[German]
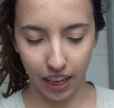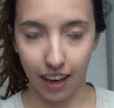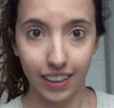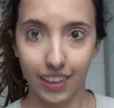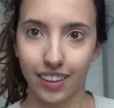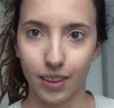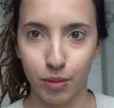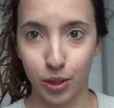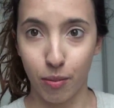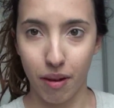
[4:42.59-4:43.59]
gerade jetzt
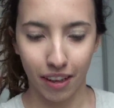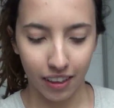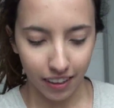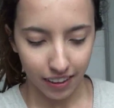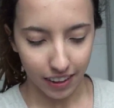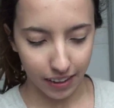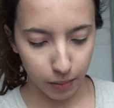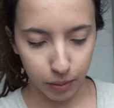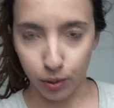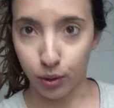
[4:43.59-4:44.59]
im Sommer
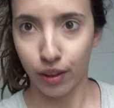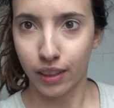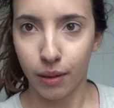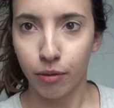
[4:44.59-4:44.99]
äh, bzw.